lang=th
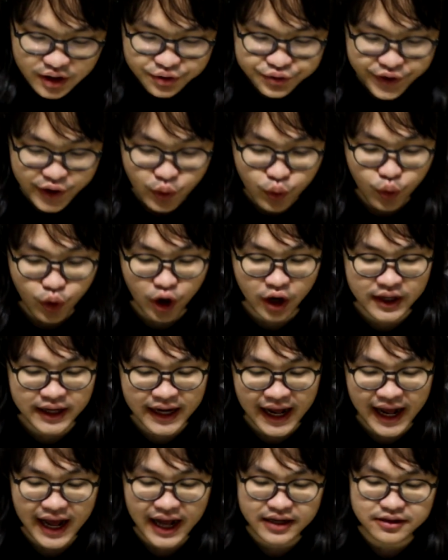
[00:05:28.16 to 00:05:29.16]
ฟิลค่อน
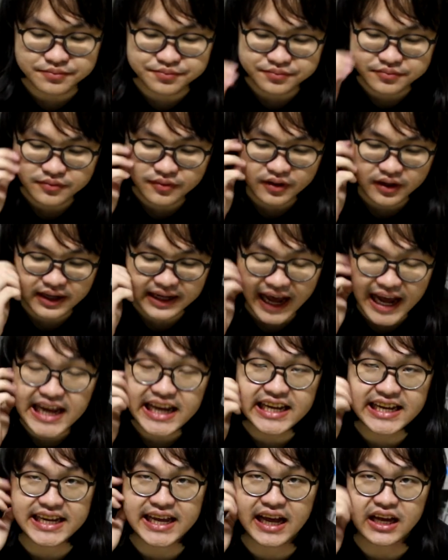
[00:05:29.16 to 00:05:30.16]
ข้างใกล้
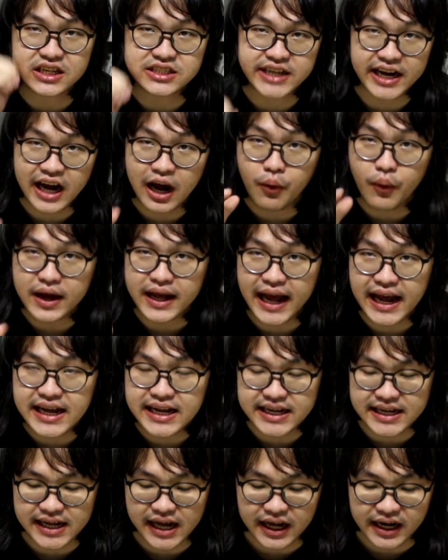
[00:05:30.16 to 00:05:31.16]
เคียงใช้คำว่าใกล้
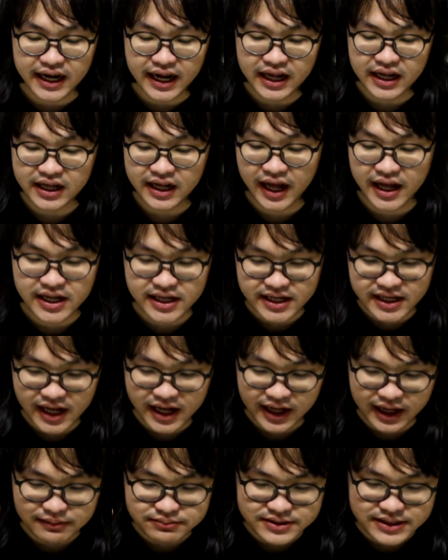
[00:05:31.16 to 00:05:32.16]
เคียงนะใกล้เคียง
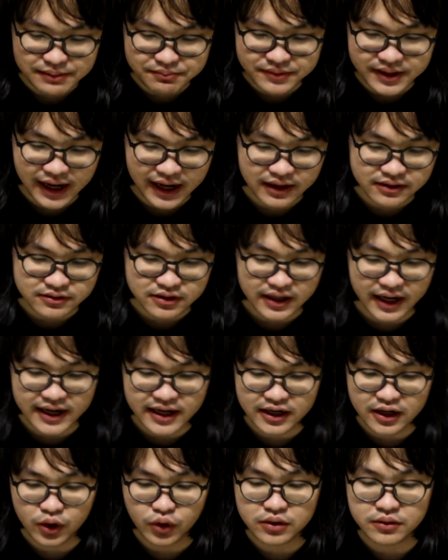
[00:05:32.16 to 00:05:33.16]
กับซัมยังไอ
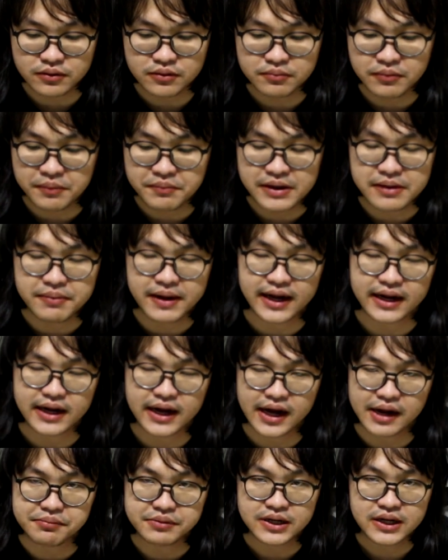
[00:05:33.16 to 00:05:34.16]
รสบะหมี่เผ็ด
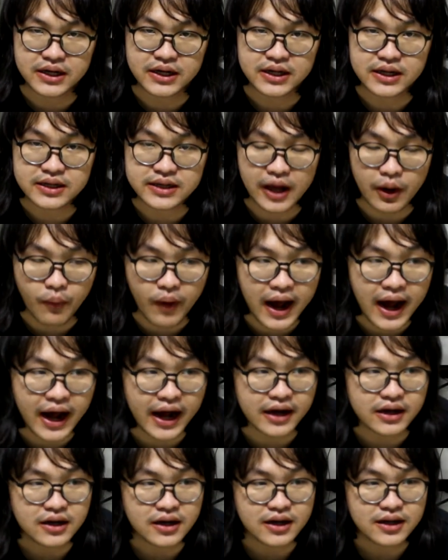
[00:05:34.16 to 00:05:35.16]
นะครับแต่ว่า
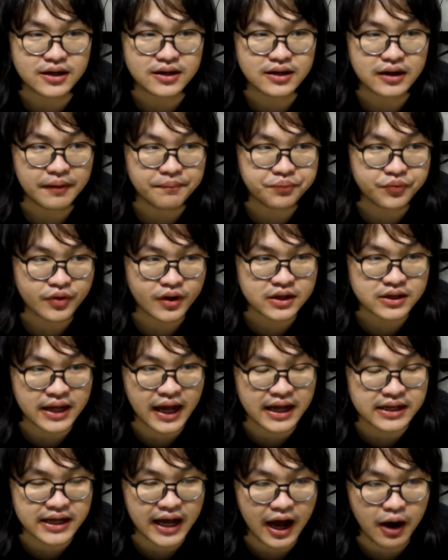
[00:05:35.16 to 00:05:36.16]

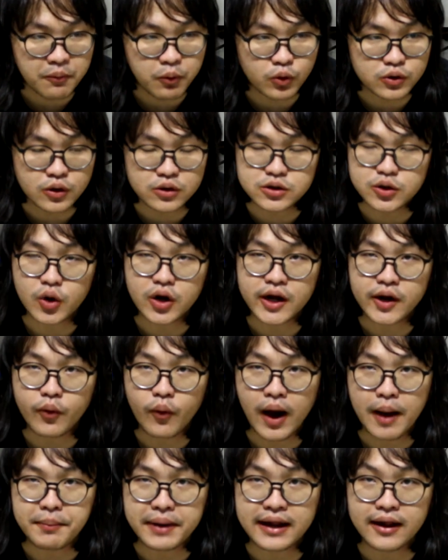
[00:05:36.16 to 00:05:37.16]
ถ้าเอาพูดตรงๆเลย
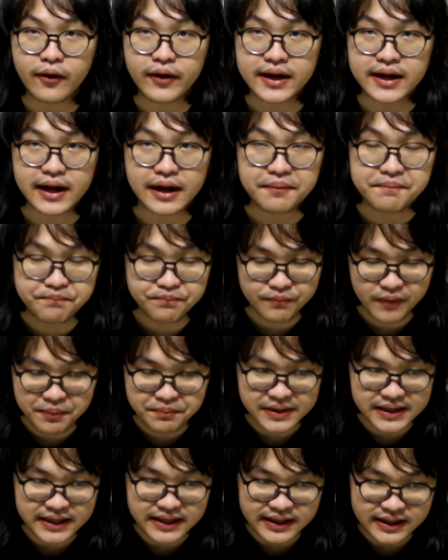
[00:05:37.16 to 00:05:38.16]
ความอร่อยเนี่ยบะ
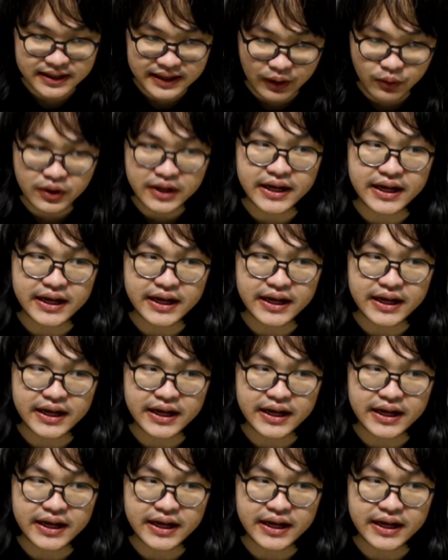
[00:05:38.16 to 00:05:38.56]
หมี่เกาห